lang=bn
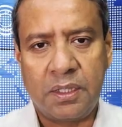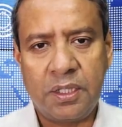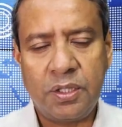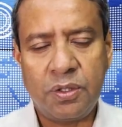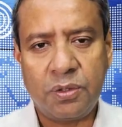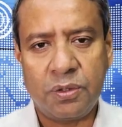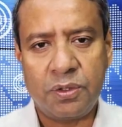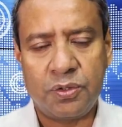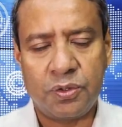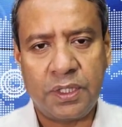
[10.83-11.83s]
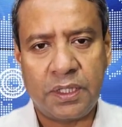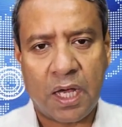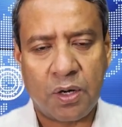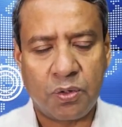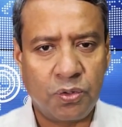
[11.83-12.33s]
দ্বিতীয়ত যদি
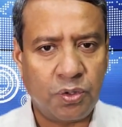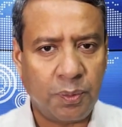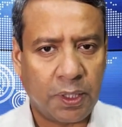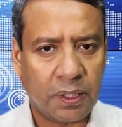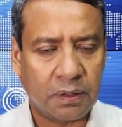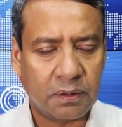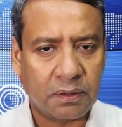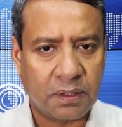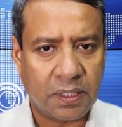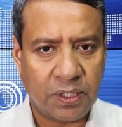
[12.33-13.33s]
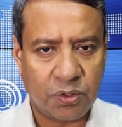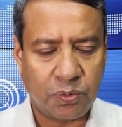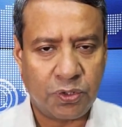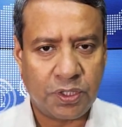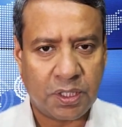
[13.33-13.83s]
তার হুকুমে এই
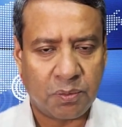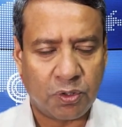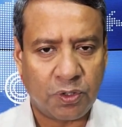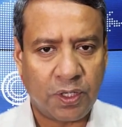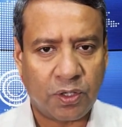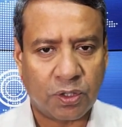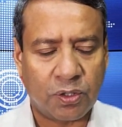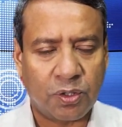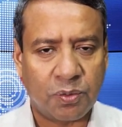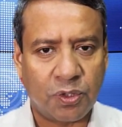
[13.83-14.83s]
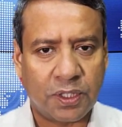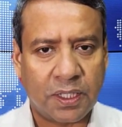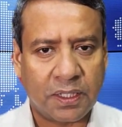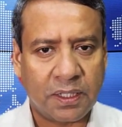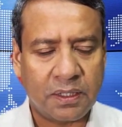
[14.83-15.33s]
উপদেষ্টা মণ্ডলী কথাগুলো বলে
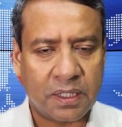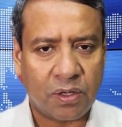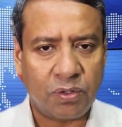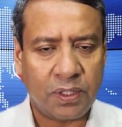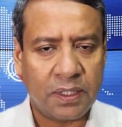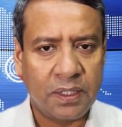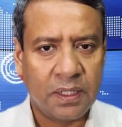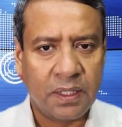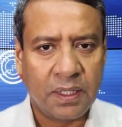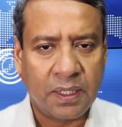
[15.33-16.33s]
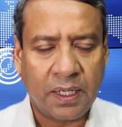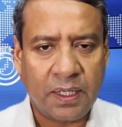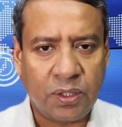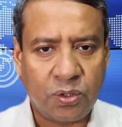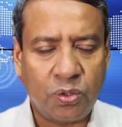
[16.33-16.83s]
থাকেন তাহলে
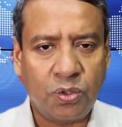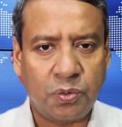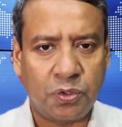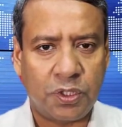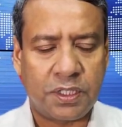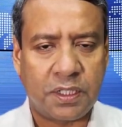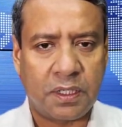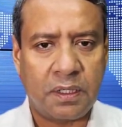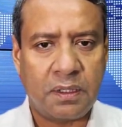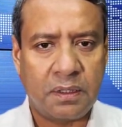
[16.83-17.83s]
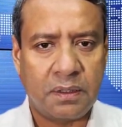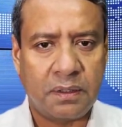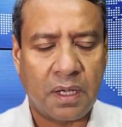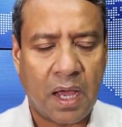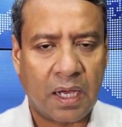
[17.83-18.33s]
এই তরুণ উপদেষ্টারা
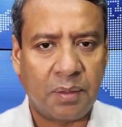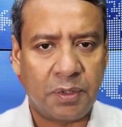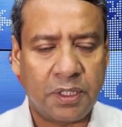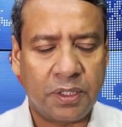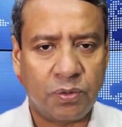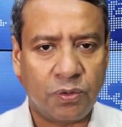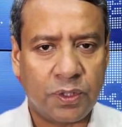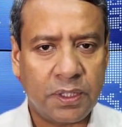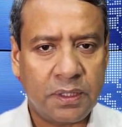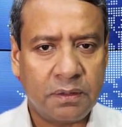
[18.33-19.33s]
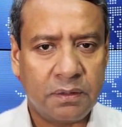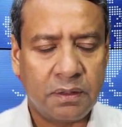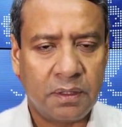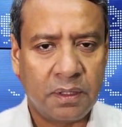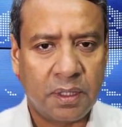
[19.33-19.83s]
আগামী দিনগুলোতে
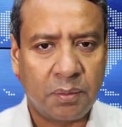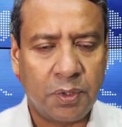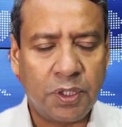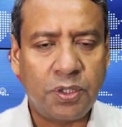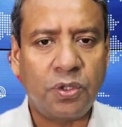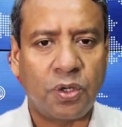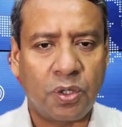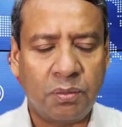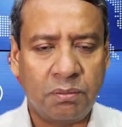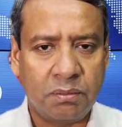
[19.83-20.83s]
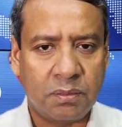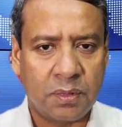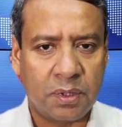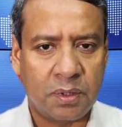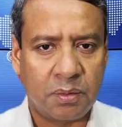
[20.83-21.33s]
ভীষণ রকম
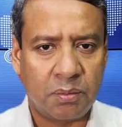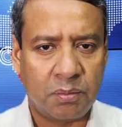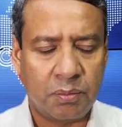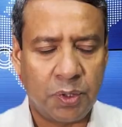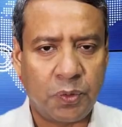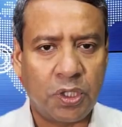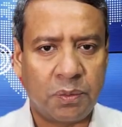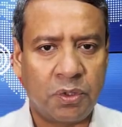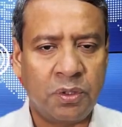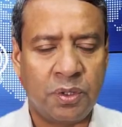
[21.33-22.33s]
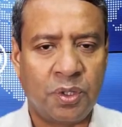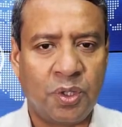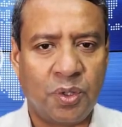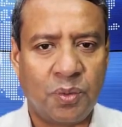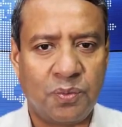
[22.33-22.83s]
বিপদ এবং
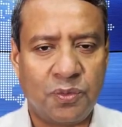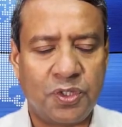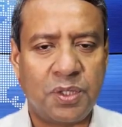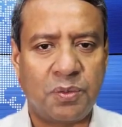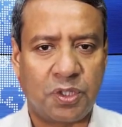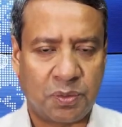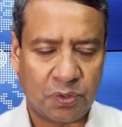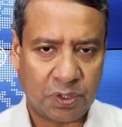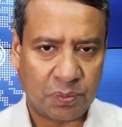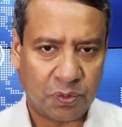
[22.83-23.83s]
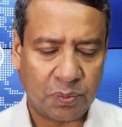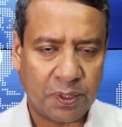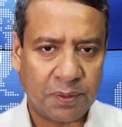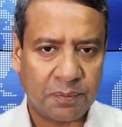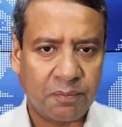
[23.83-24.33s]
মুসিবতের মধ্যে
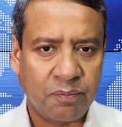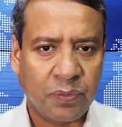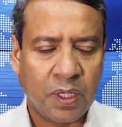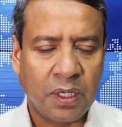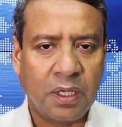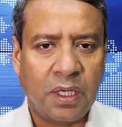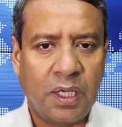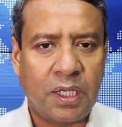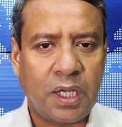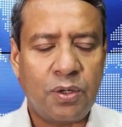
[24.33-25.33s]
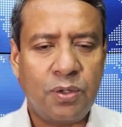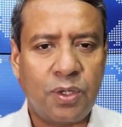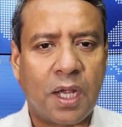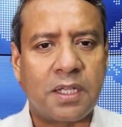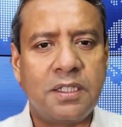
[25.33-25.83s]
পড়বেন এর কারণ হলো
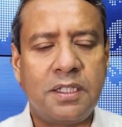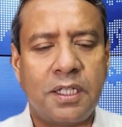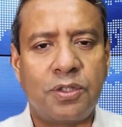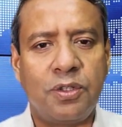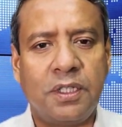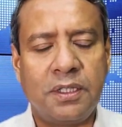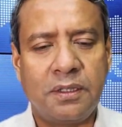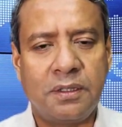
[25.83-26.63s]
রাজনীতি আসলে